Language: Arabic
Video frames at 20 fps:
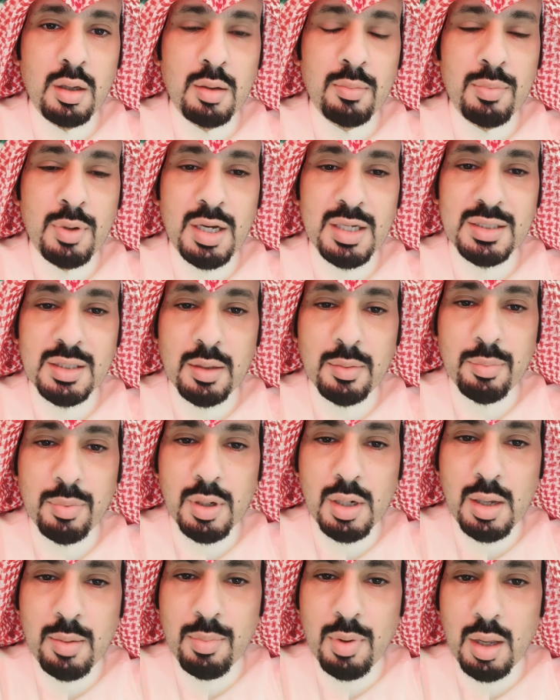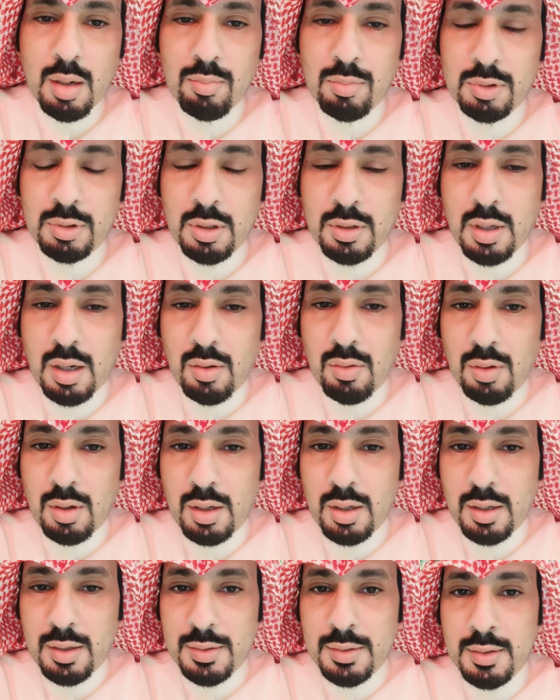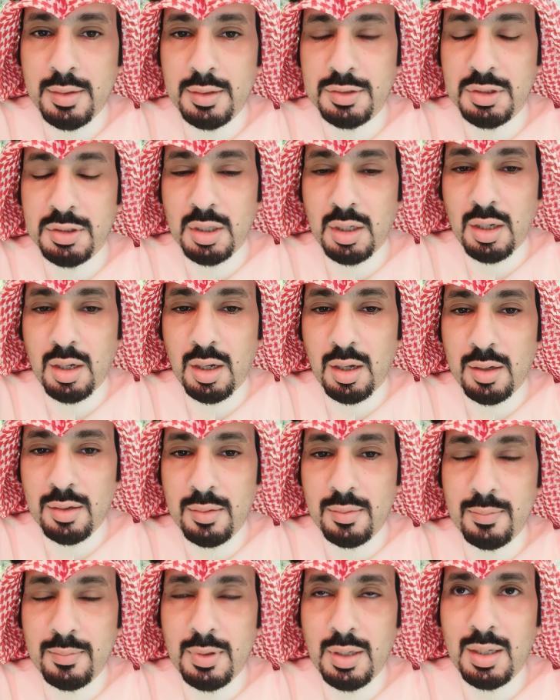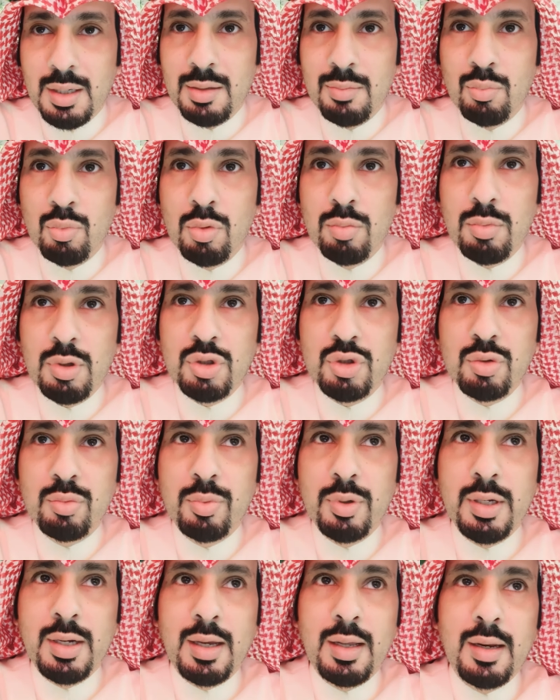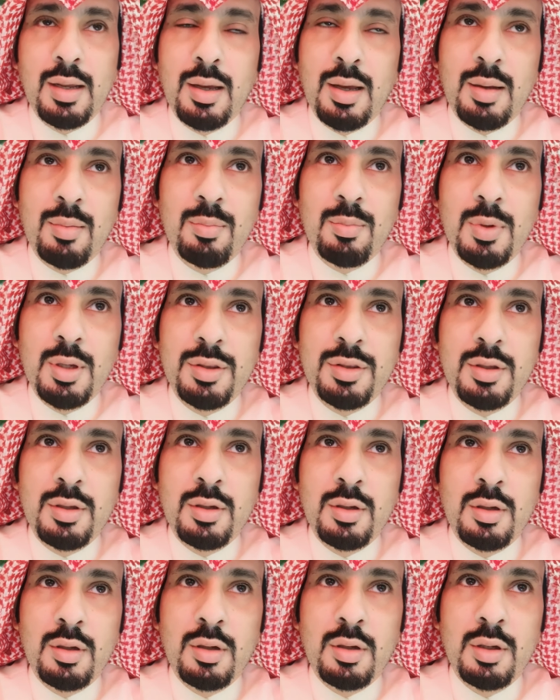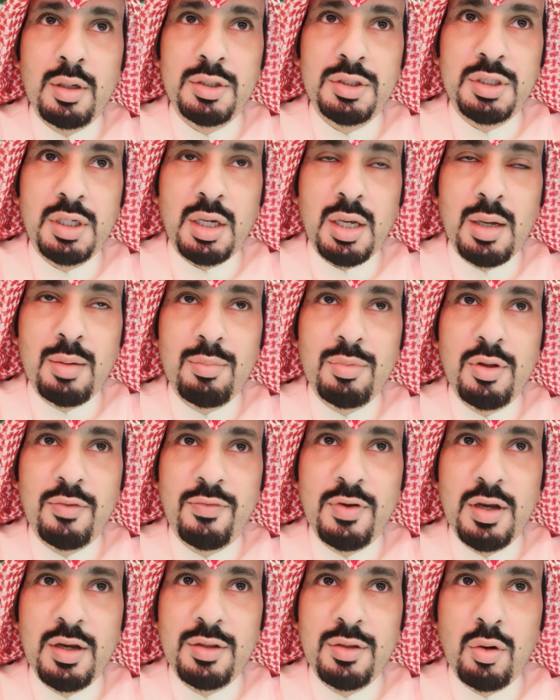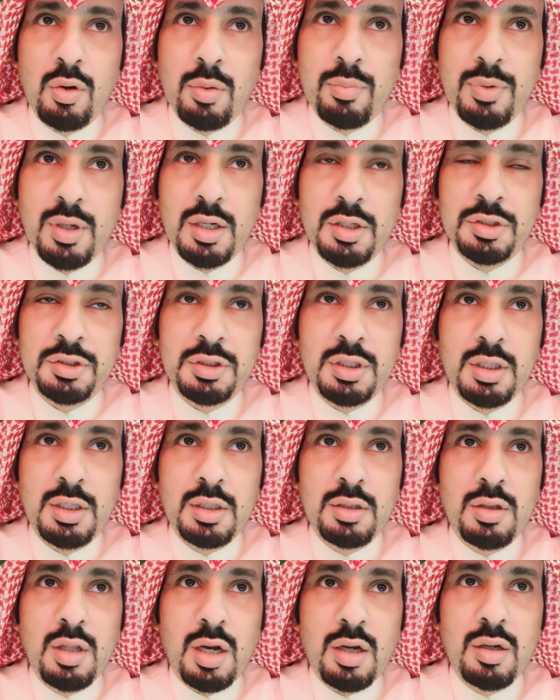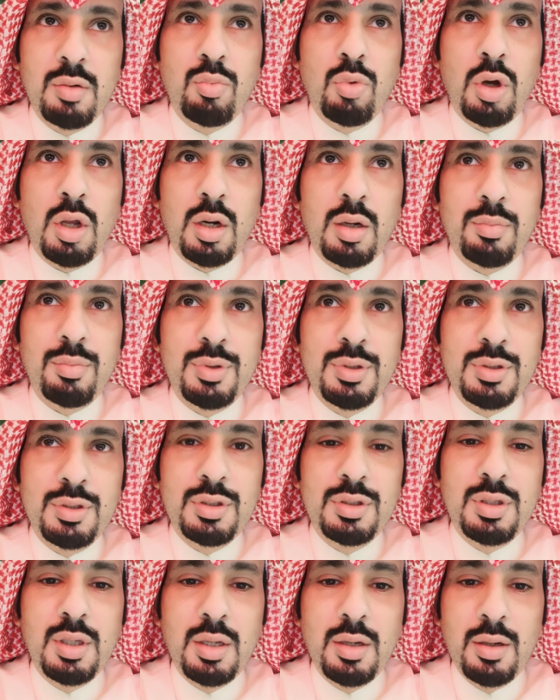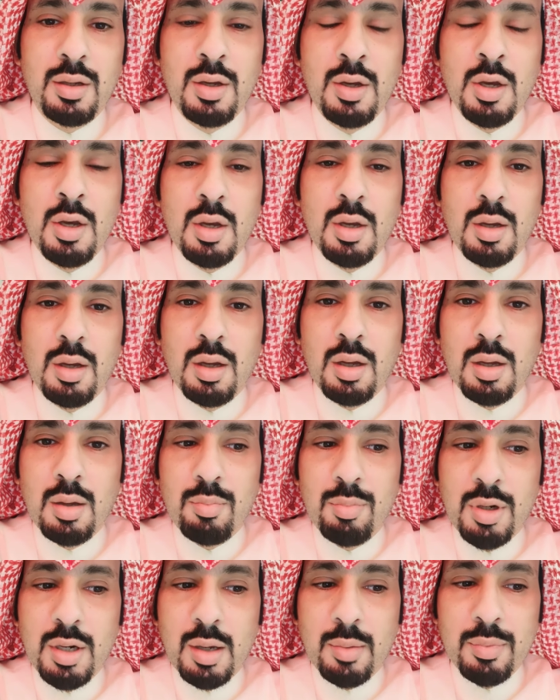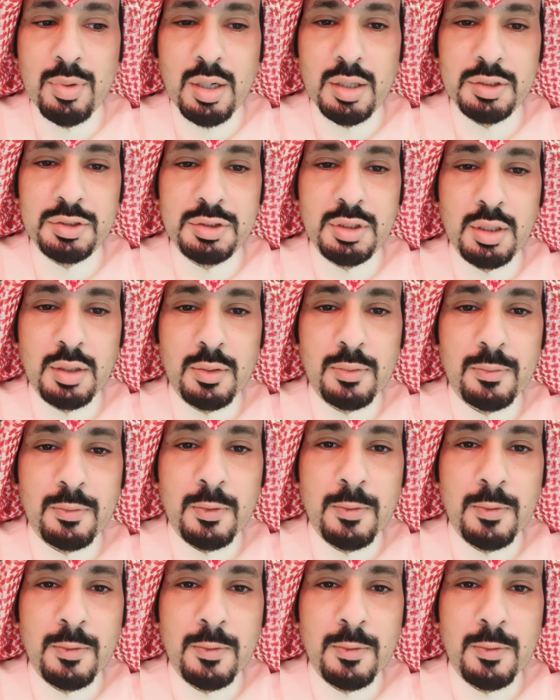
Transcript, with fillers: بحسب الأنباء المتداولة أن الشيخان يعني مو محسوبين على أحمد الشيخ أحمد الفهد أو أبناء الشهيد لكن مقربين جدا من أبناء الشهيد